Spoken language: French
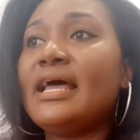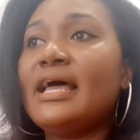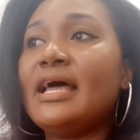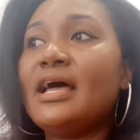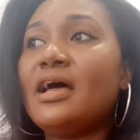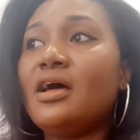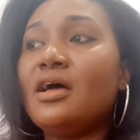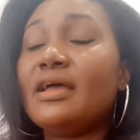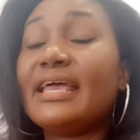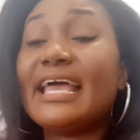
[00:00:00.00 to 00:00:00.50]

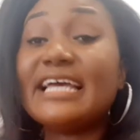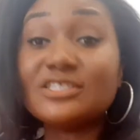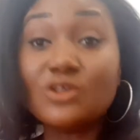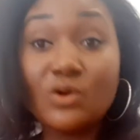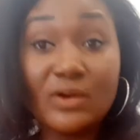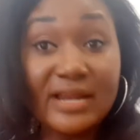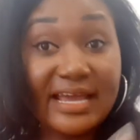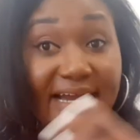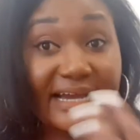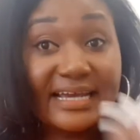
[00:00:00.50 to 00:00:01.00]
euh, quels sont
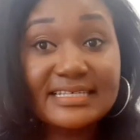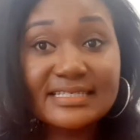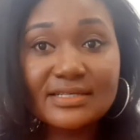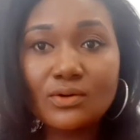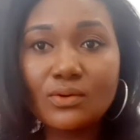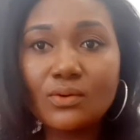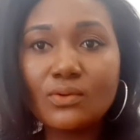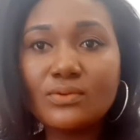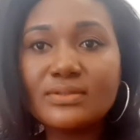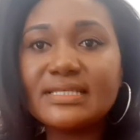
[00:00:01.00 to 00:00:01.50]
les risques
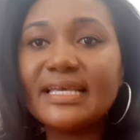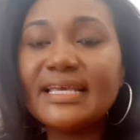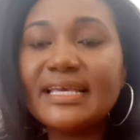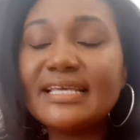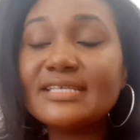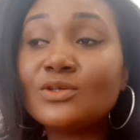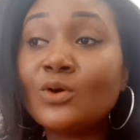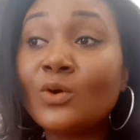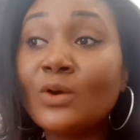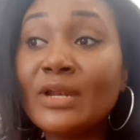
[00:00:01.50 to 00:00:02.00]
aussi qui
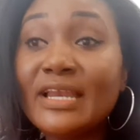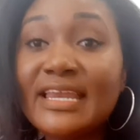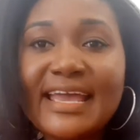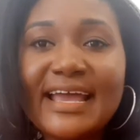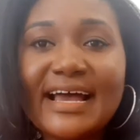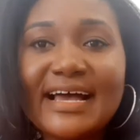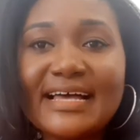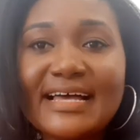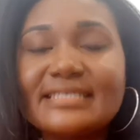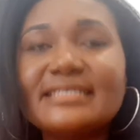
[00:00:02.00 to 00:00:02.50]
sont liés
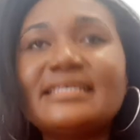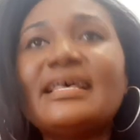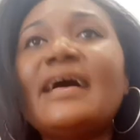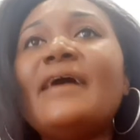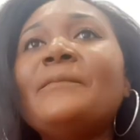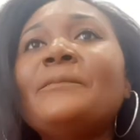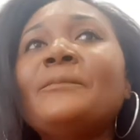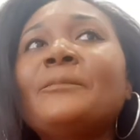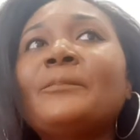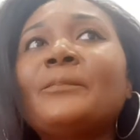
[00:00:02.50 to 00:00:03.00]
à
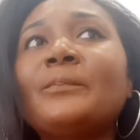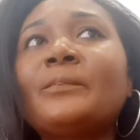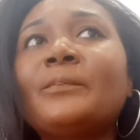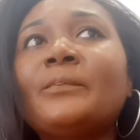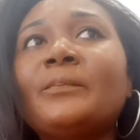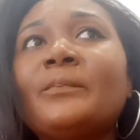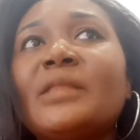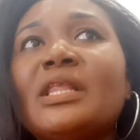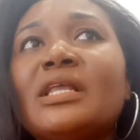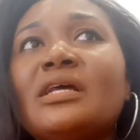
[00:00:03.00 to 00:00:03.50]
ça,
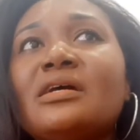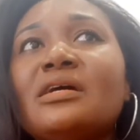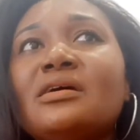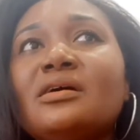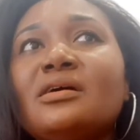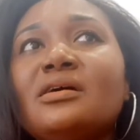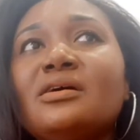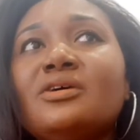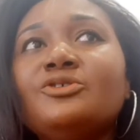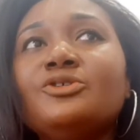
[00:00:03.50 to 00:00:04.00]

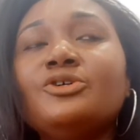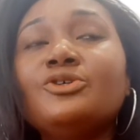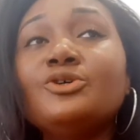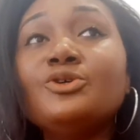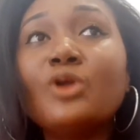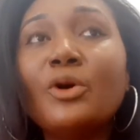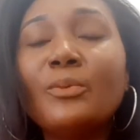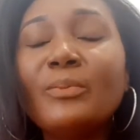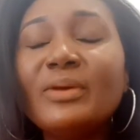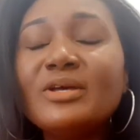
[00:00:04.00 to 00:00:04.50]
je suis
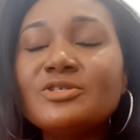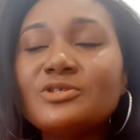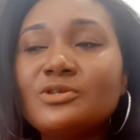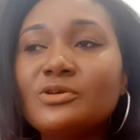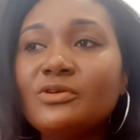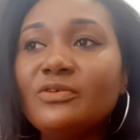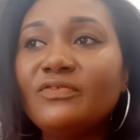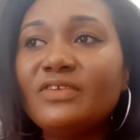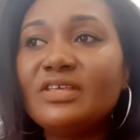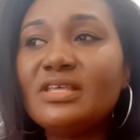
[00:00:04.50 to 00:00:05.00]
tombée sur
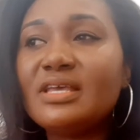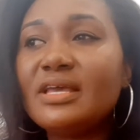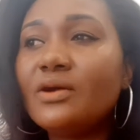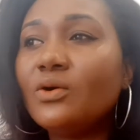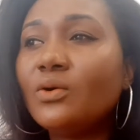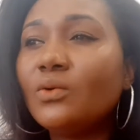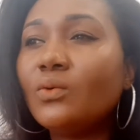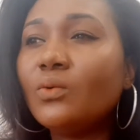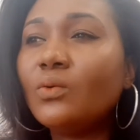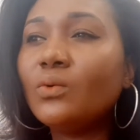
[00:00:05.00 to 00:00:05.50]
une
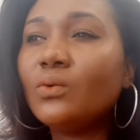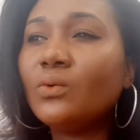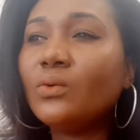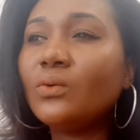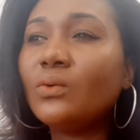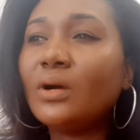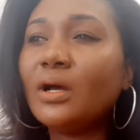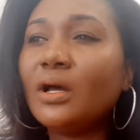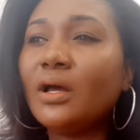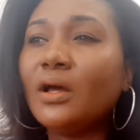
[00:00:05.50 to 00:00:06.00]
vidéo
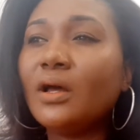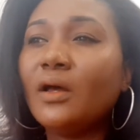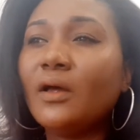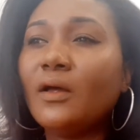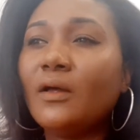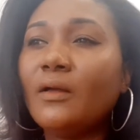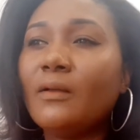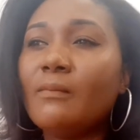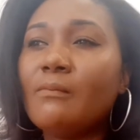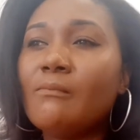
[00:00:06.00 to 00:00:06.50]
où
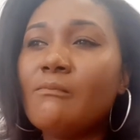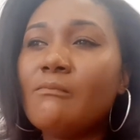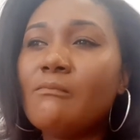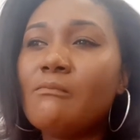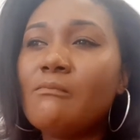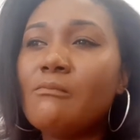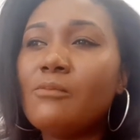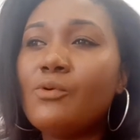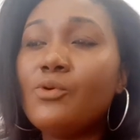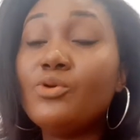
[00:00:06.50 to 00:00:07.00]
euh,
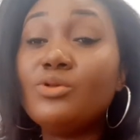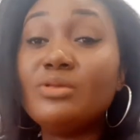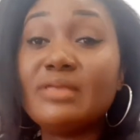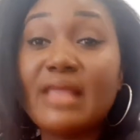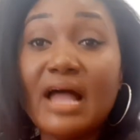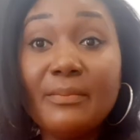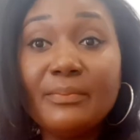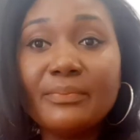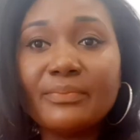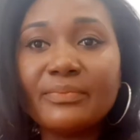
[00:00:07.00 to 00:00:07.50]
une
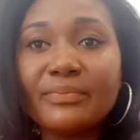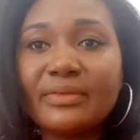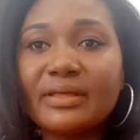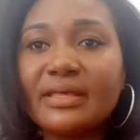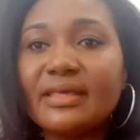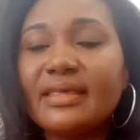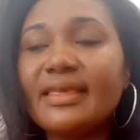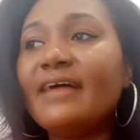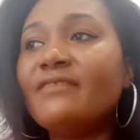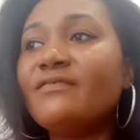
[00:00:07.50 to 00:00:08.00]
dame
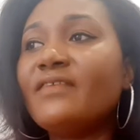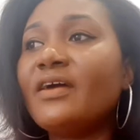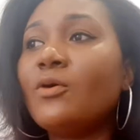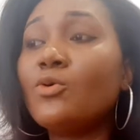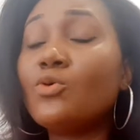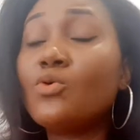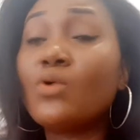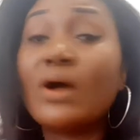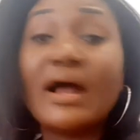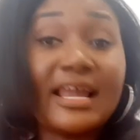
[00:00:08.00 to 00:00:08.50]
qui a fait
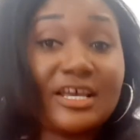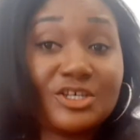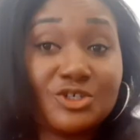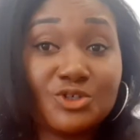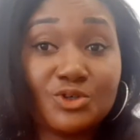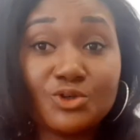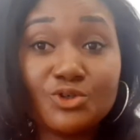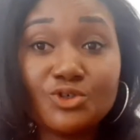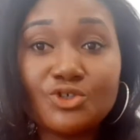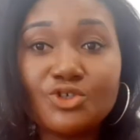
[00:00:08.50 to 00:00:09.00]
recours à la
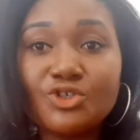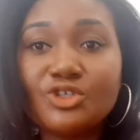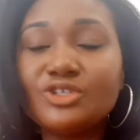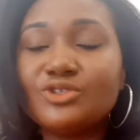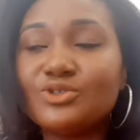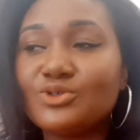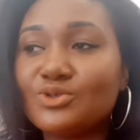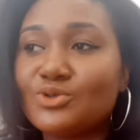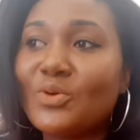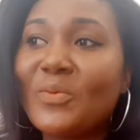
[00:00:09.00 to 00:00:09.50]
chirurgie,
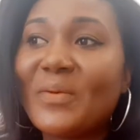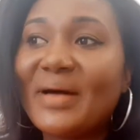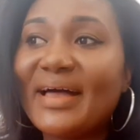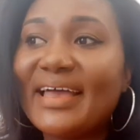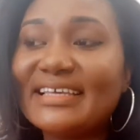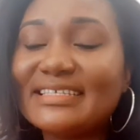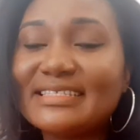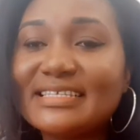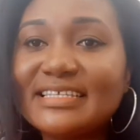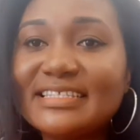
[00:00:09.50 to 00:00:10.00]
justement
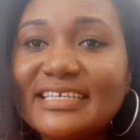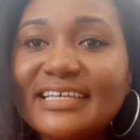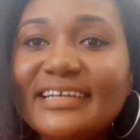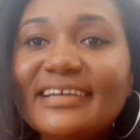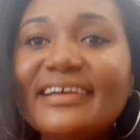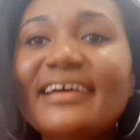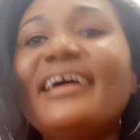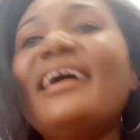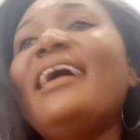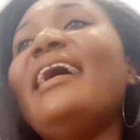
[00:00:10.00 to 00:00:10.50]
esthétique,
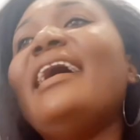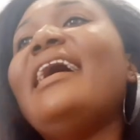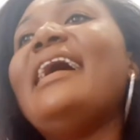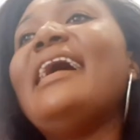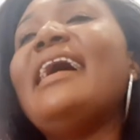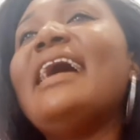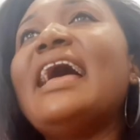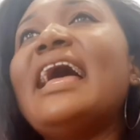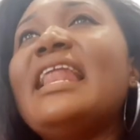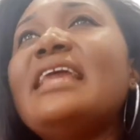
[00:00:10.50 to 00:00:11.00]

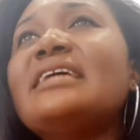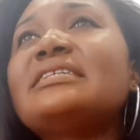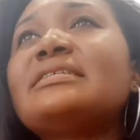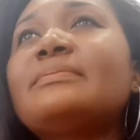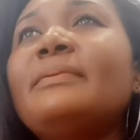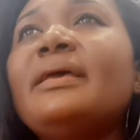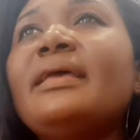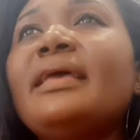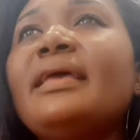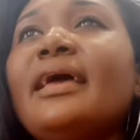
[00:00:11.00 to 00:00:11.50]
elle
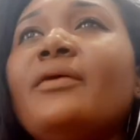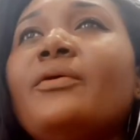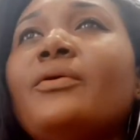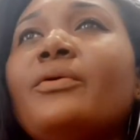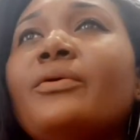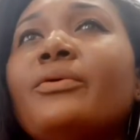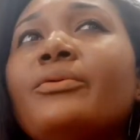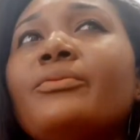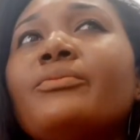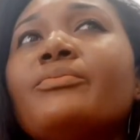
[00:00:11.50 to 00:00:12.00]
expliquait
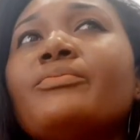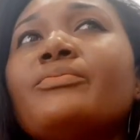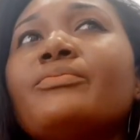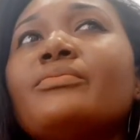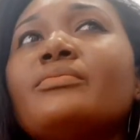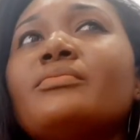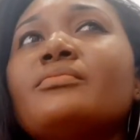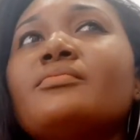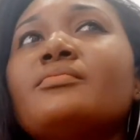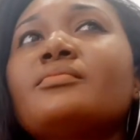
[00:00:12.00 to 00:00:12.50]
que
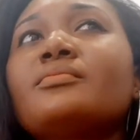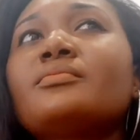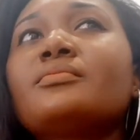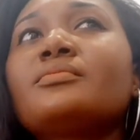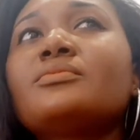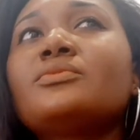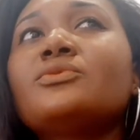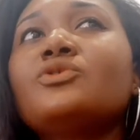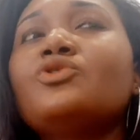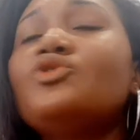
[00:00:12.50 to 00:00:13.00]

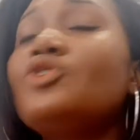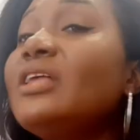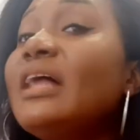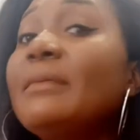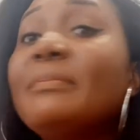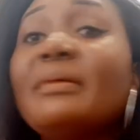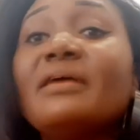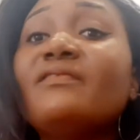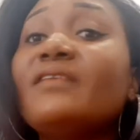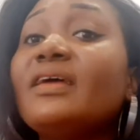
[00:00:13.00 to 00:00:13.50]
Dieu n'a
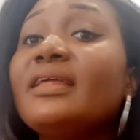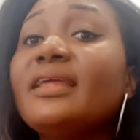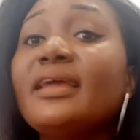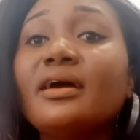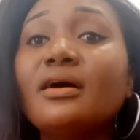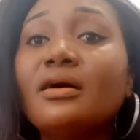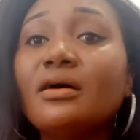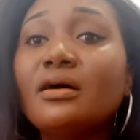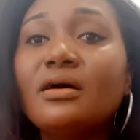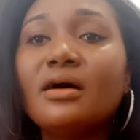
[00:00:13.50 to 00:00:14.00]
pas fait
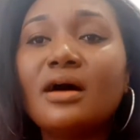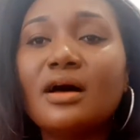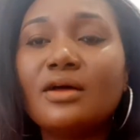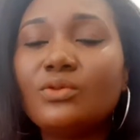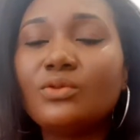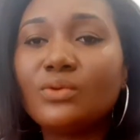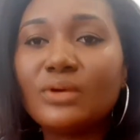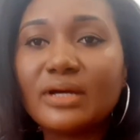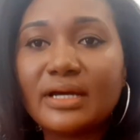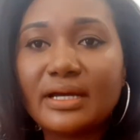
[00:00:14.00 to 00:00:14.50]
d'erreur en
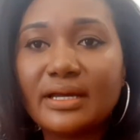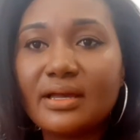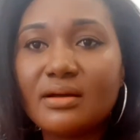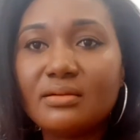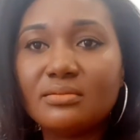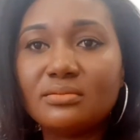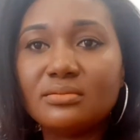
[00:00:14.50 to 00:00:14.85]
nous créant.